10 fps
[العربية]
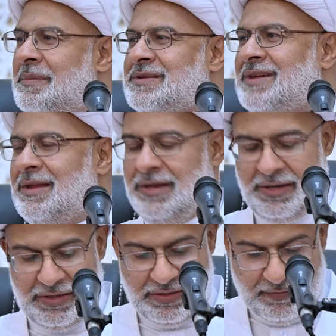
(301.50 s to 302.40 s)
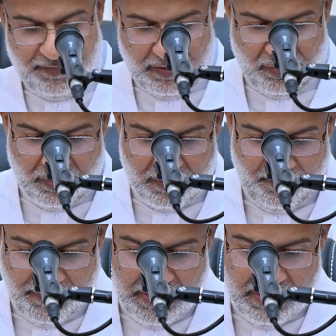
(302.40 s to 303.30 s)
من مصادق التفكر
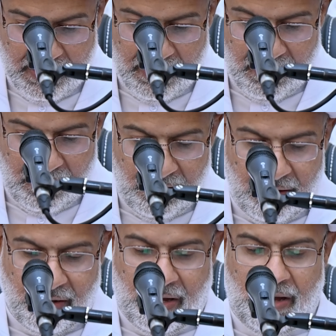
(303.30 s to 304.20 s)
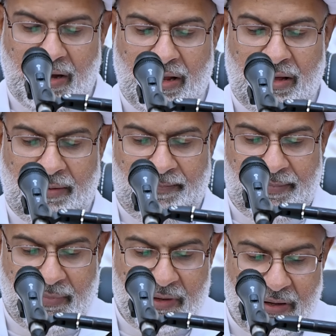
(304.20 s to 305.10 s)
قال
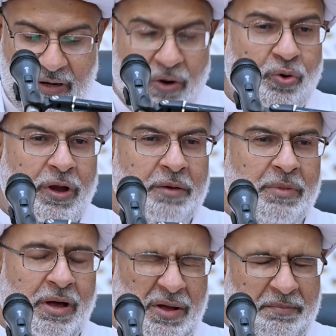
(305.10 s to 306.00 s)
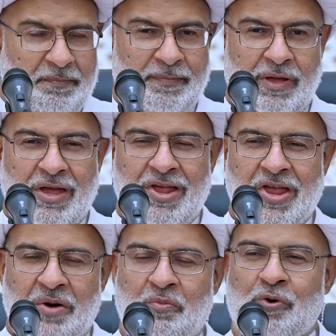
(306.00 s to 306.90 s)
له الإمام
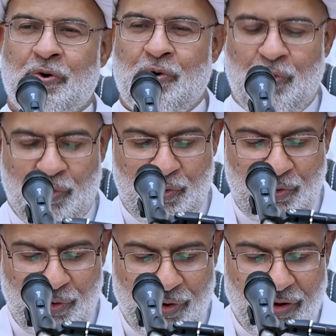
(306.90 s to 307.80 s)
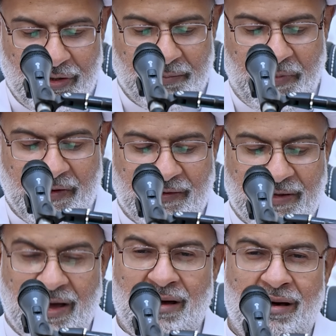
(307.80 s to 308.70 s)
يمر
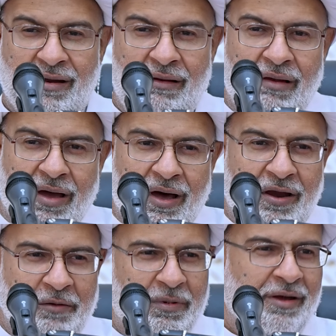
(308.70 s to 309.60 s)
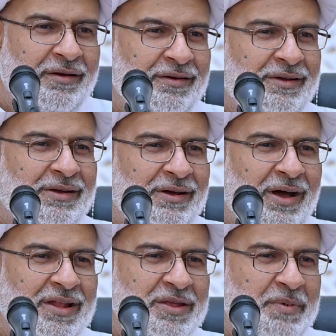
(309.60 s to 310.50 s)
بالدار الخربة
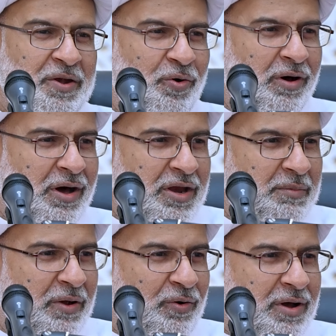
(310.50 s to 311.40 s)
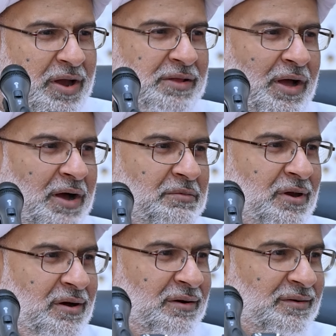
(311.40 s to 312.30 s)
هذه بنوها خربة لو كانت
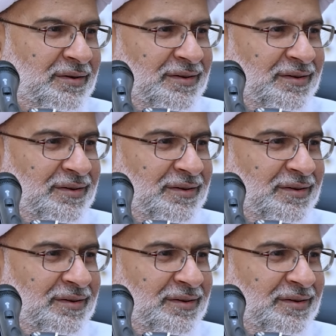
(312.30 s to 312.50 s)
عامرة